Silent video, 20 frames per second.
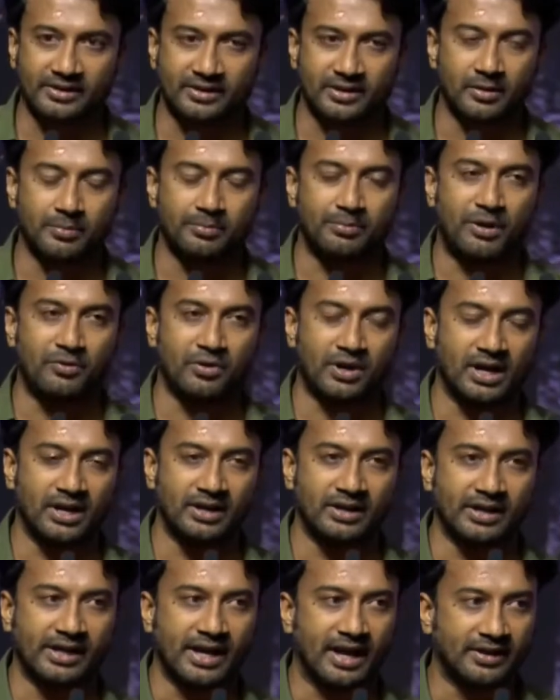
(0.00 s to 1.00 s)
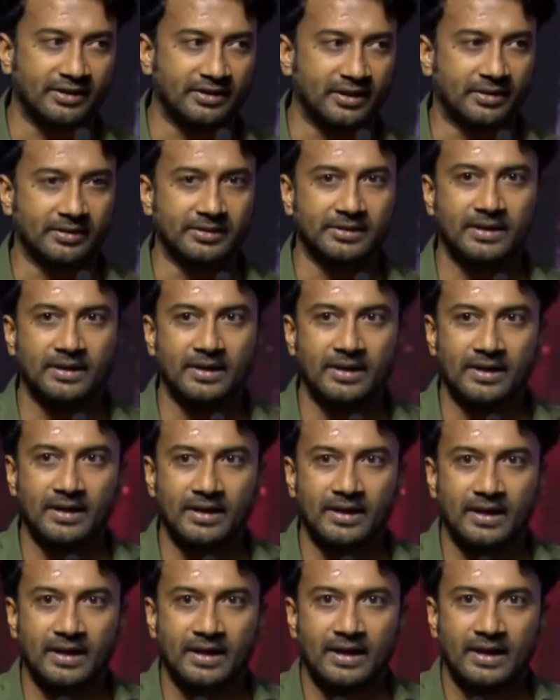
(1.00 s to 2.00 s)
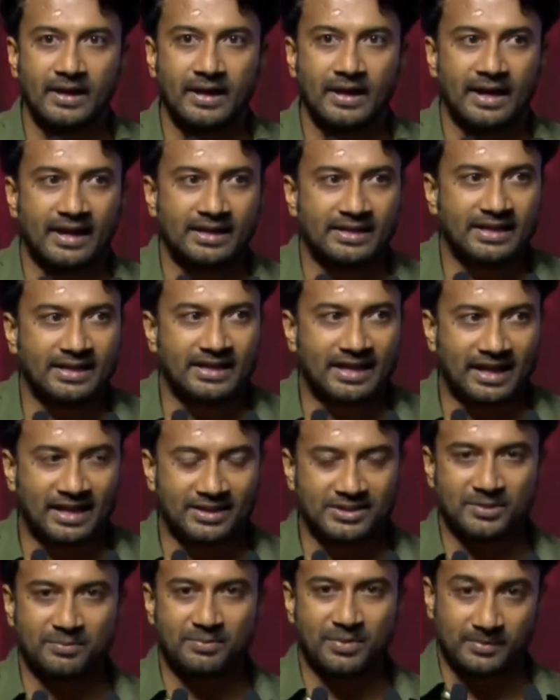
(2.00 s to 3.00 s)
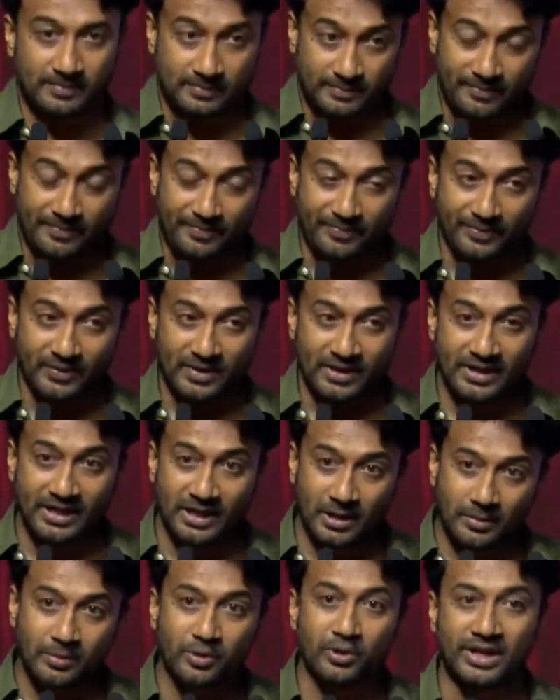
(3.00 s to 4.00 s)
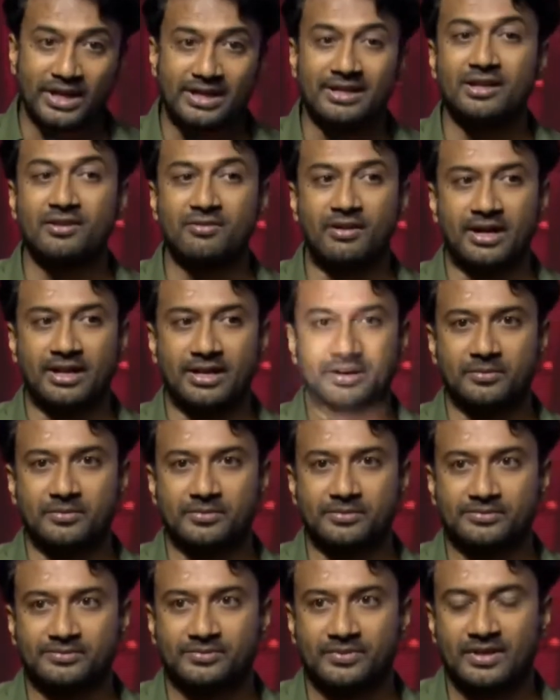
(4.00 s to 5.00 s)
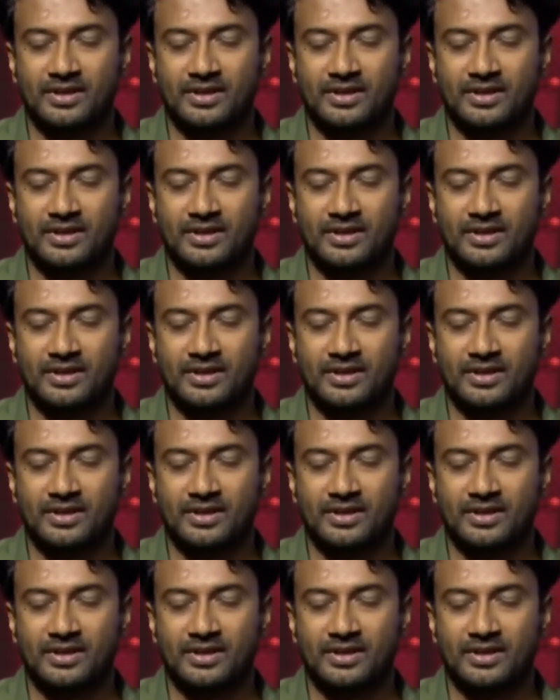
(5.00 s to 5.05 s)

క్యారెక్టర్ పవర్ హంగ్రీ క్యారెక్టర్ అయితే ఎలా చెప్ నేను ఒకటి టెక్నిక్ వాడాను